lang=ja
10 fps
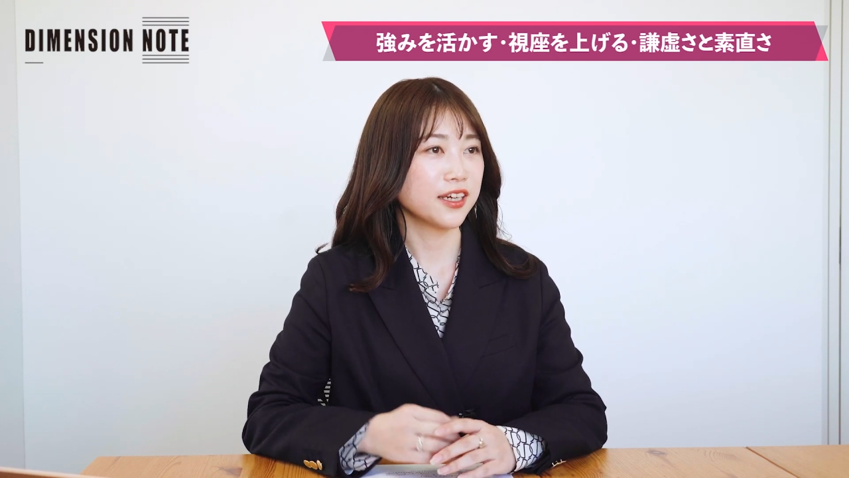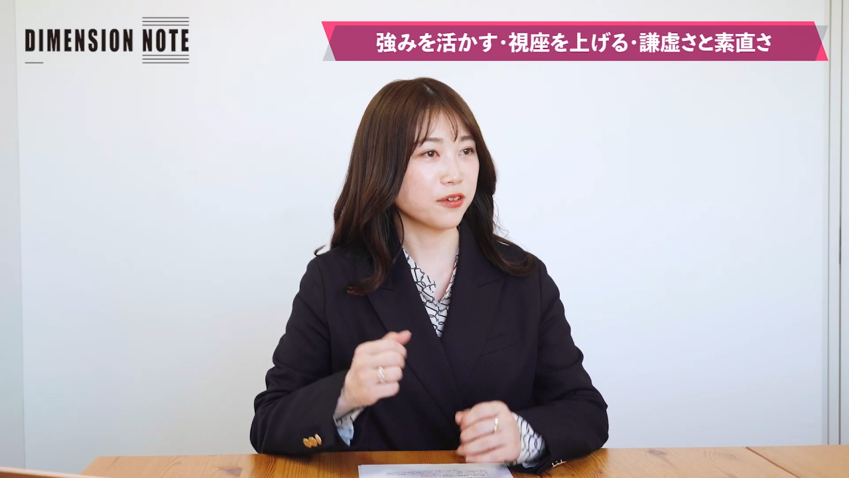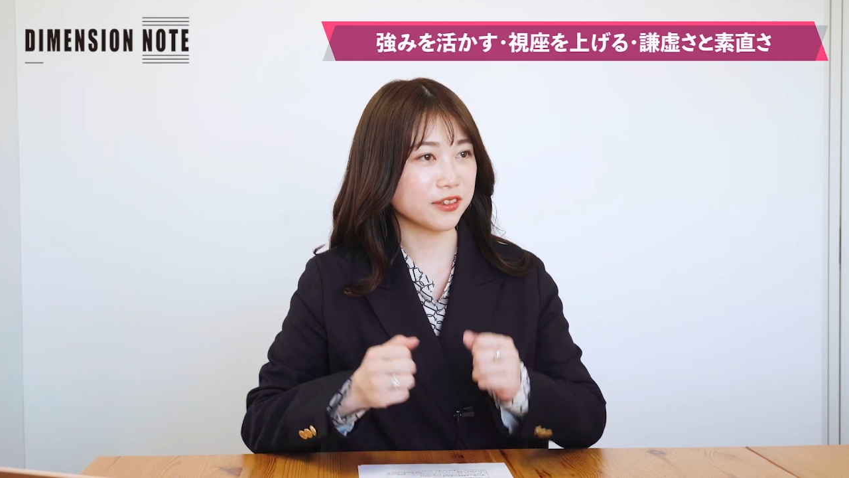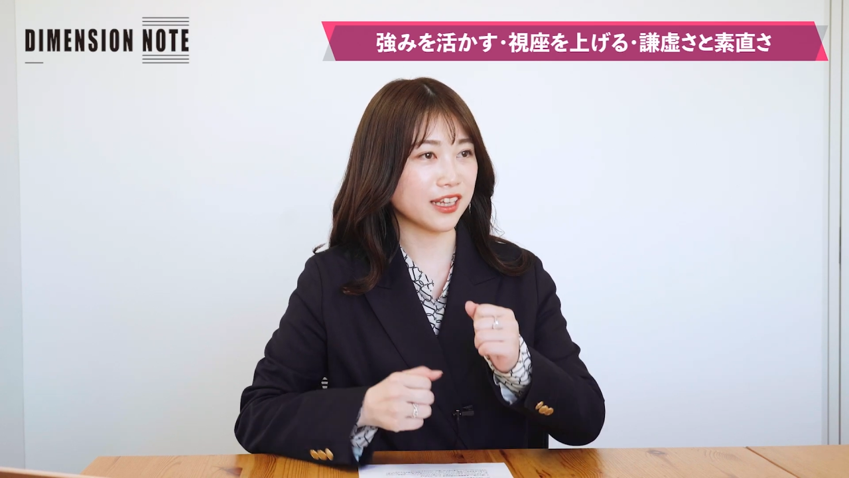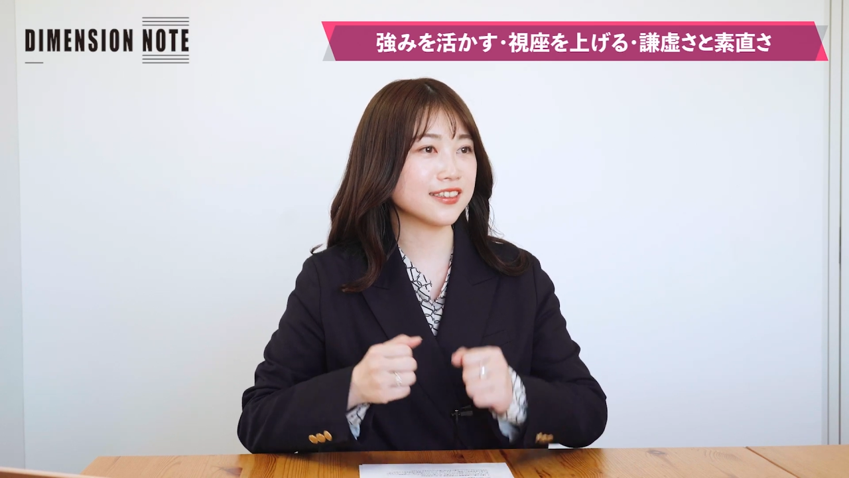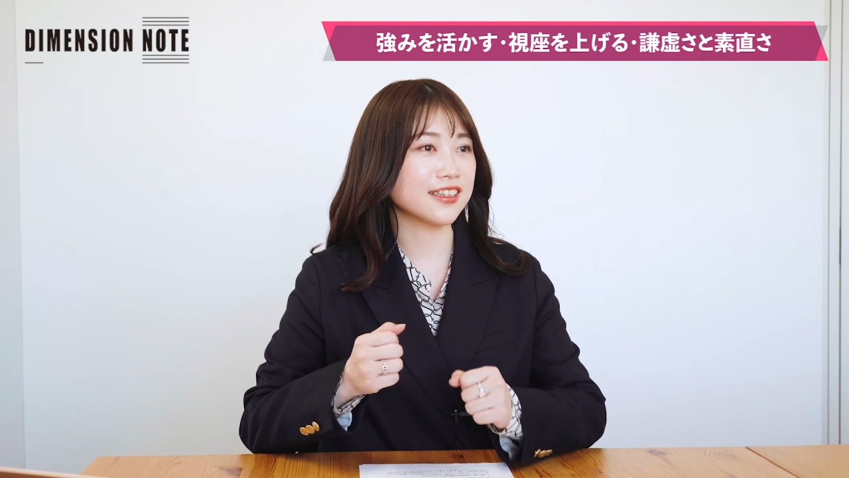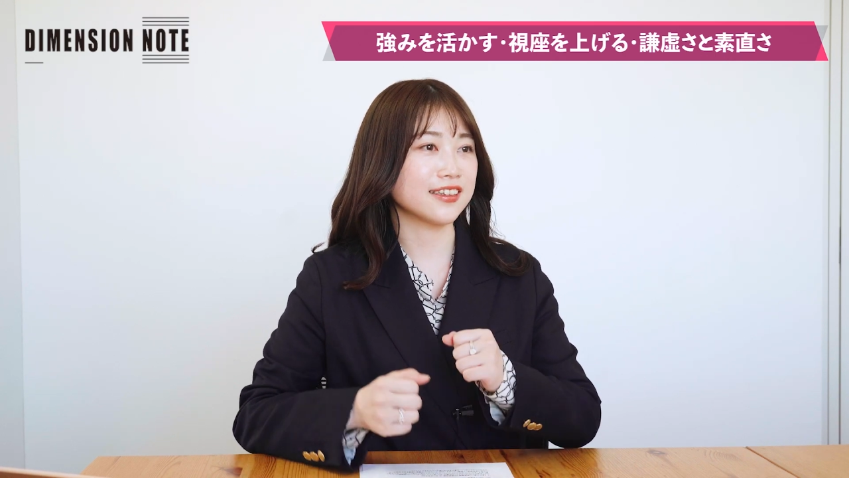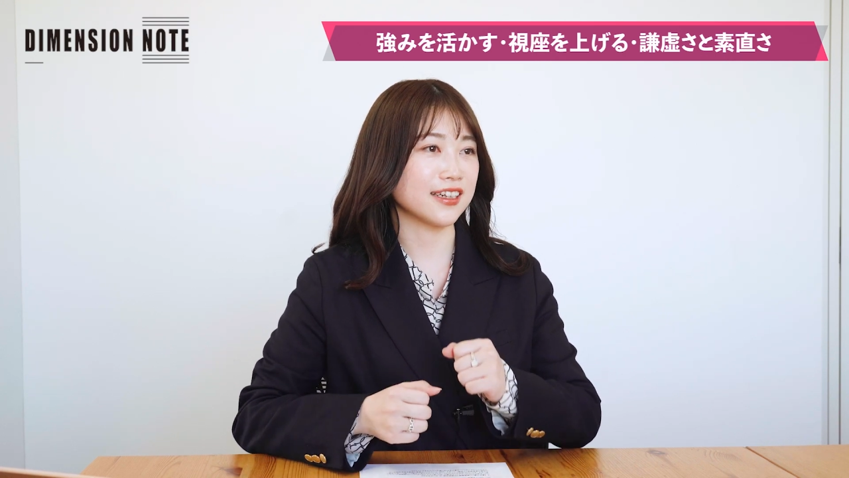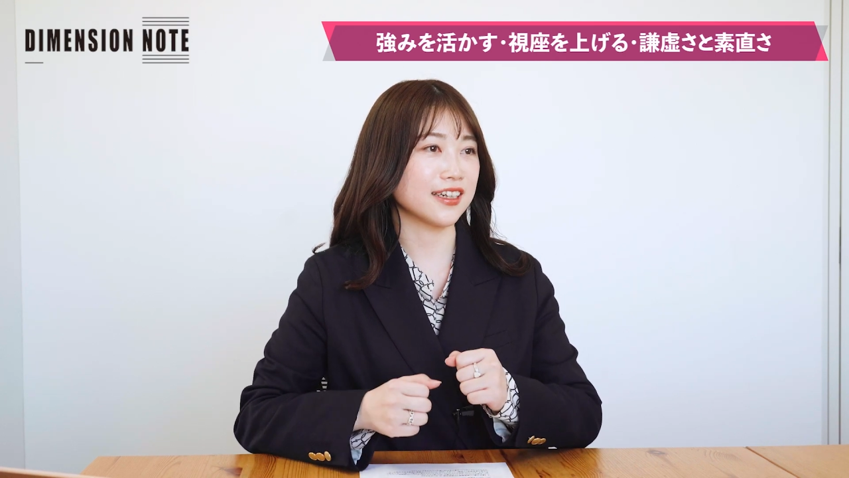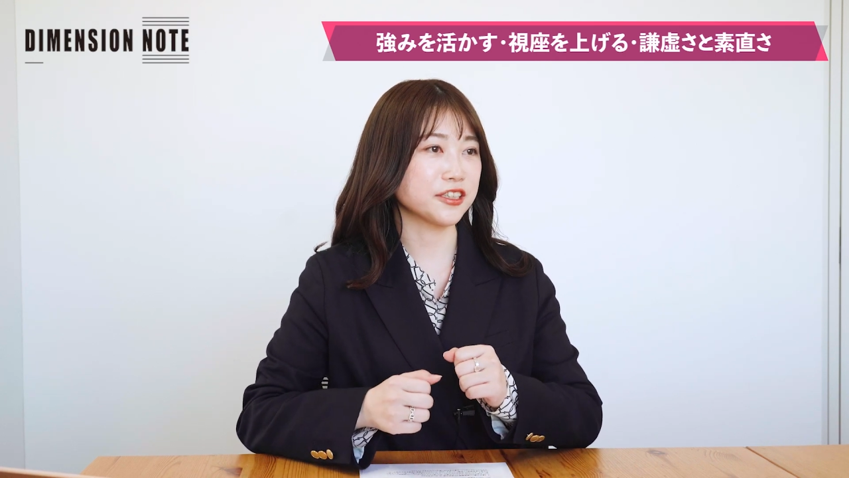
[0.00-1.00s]
こう出していっ
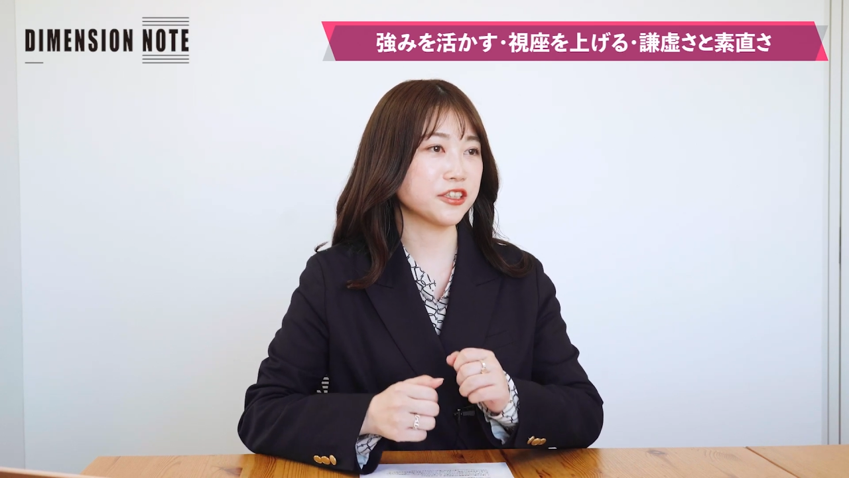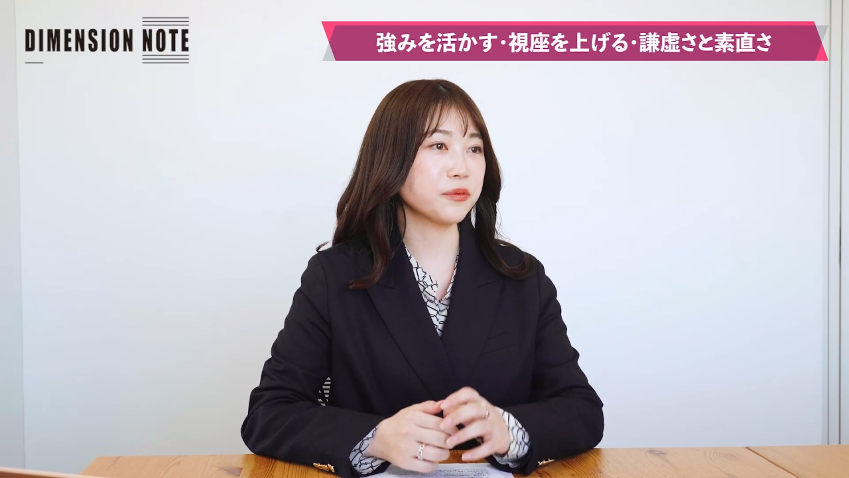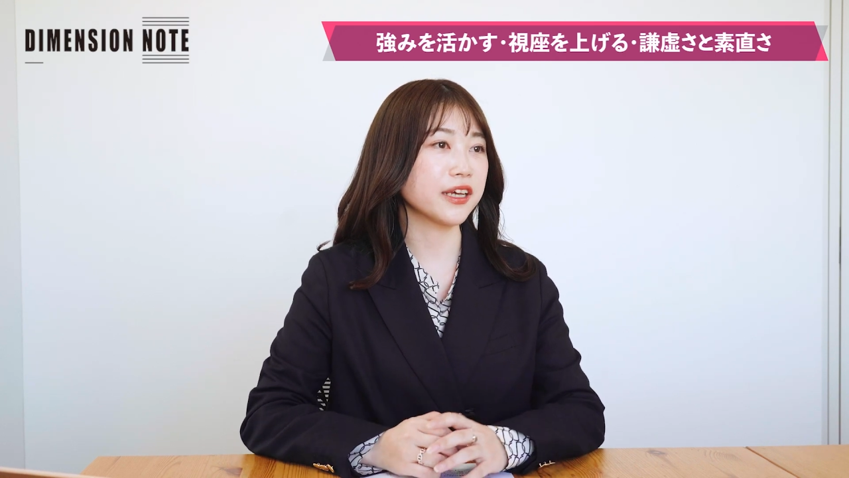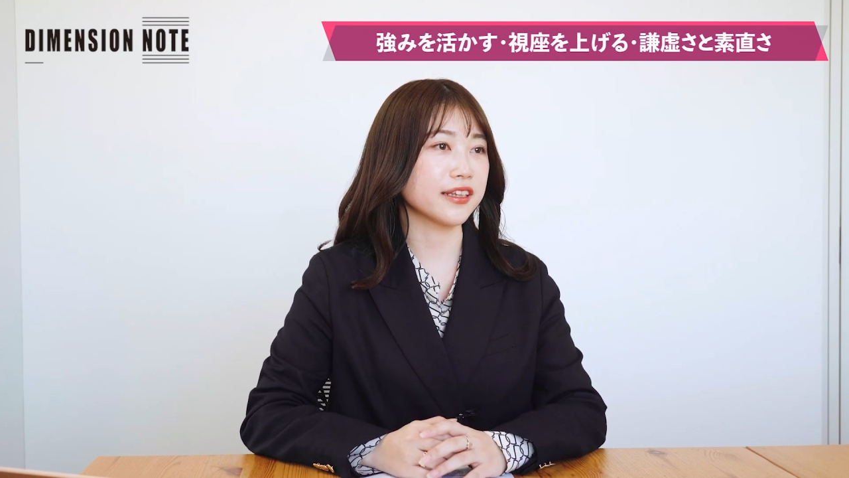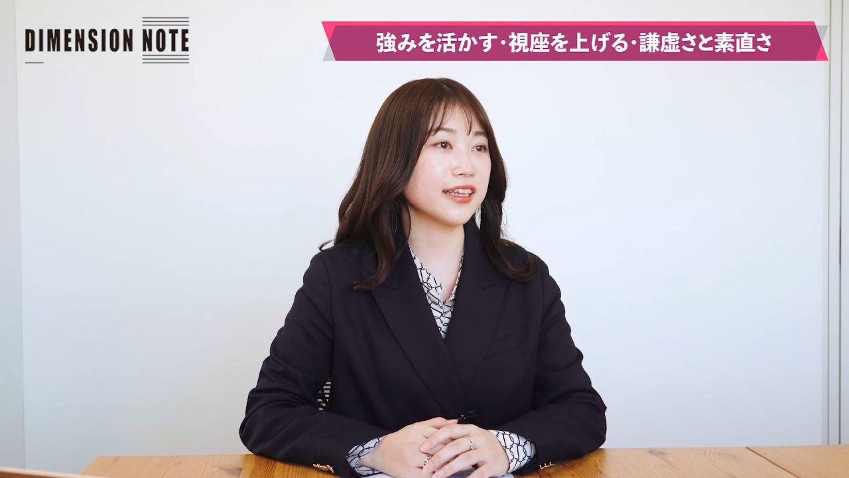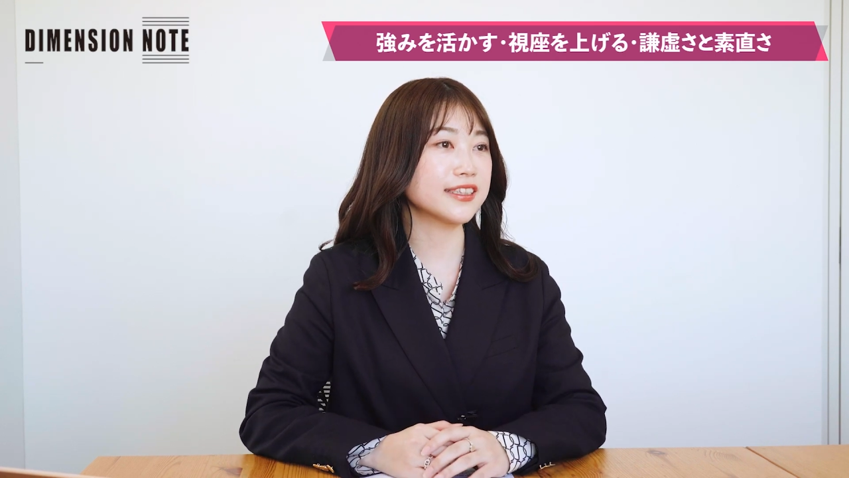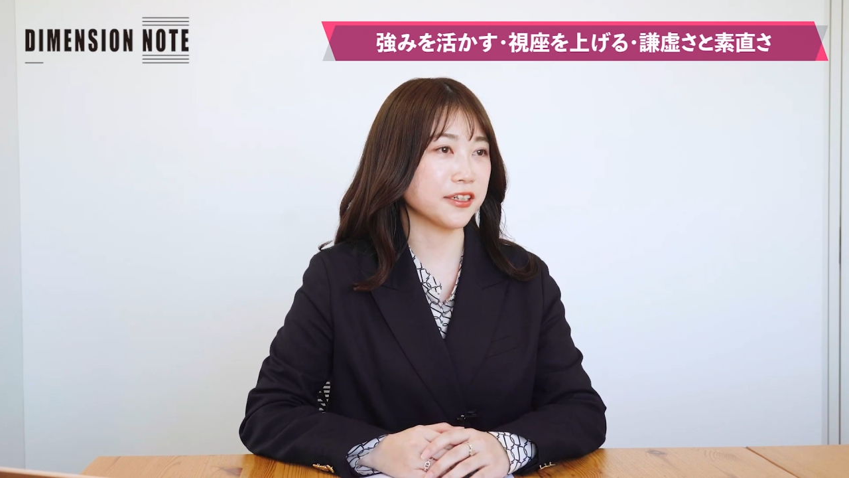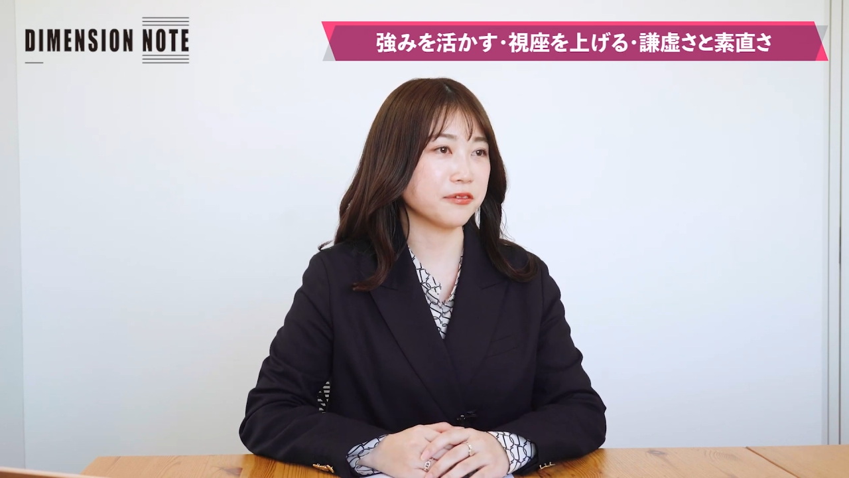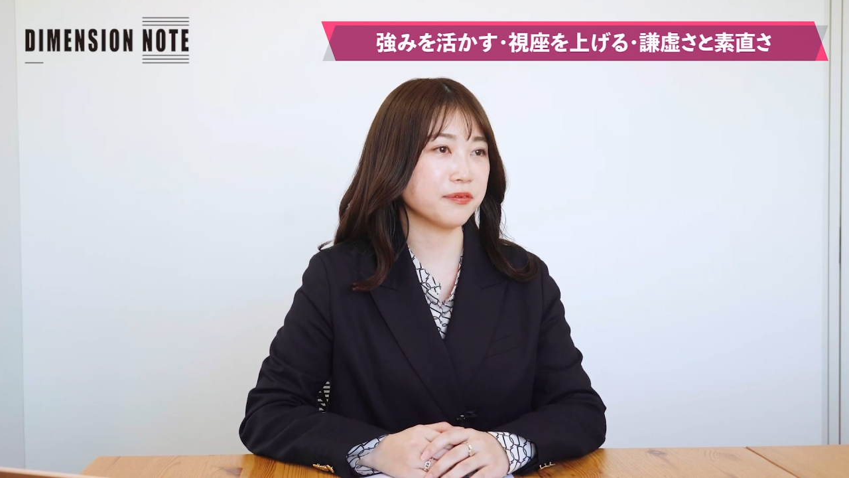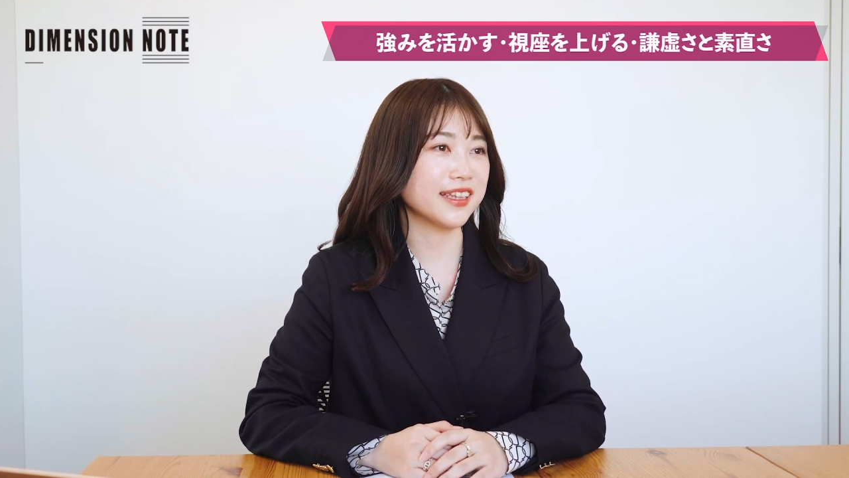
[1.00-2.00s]
たら強みが出ちゃう
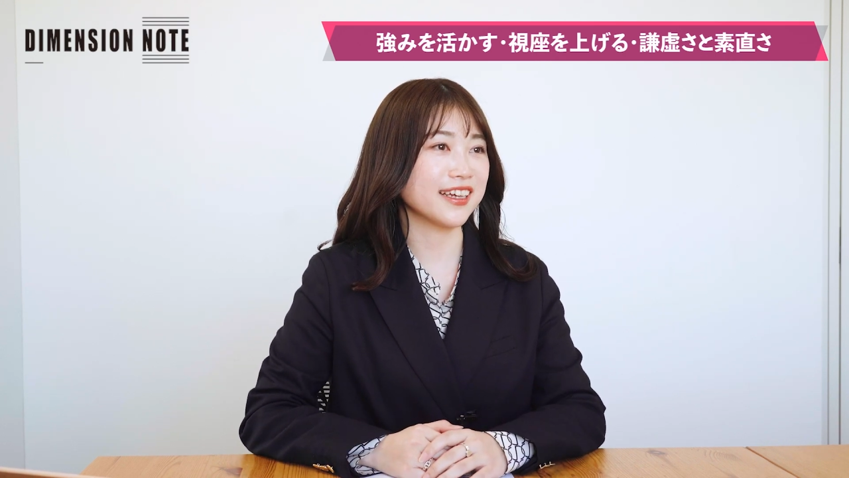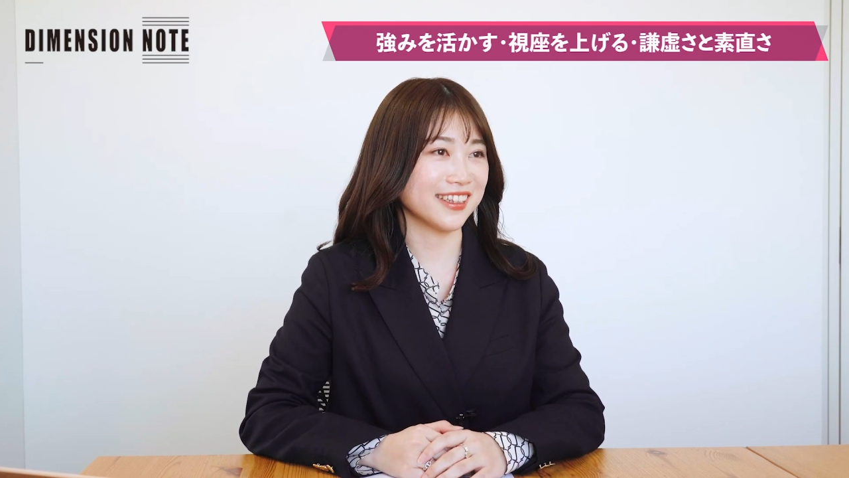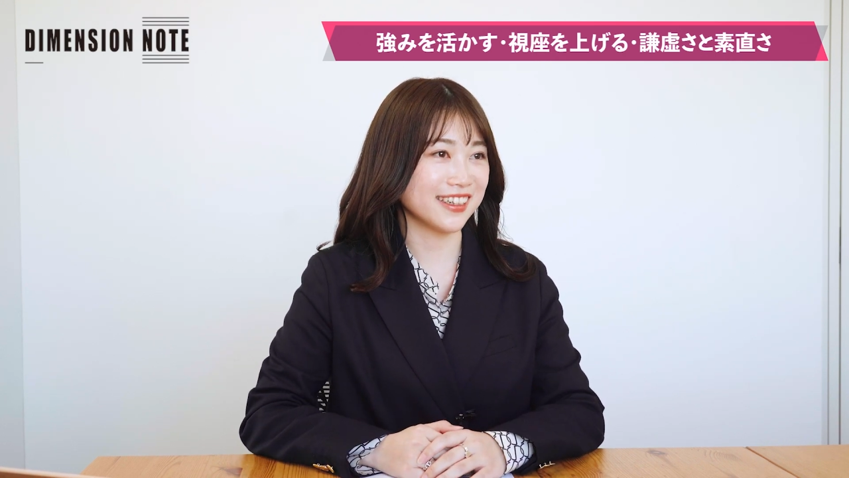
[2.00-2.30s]
みたいな,、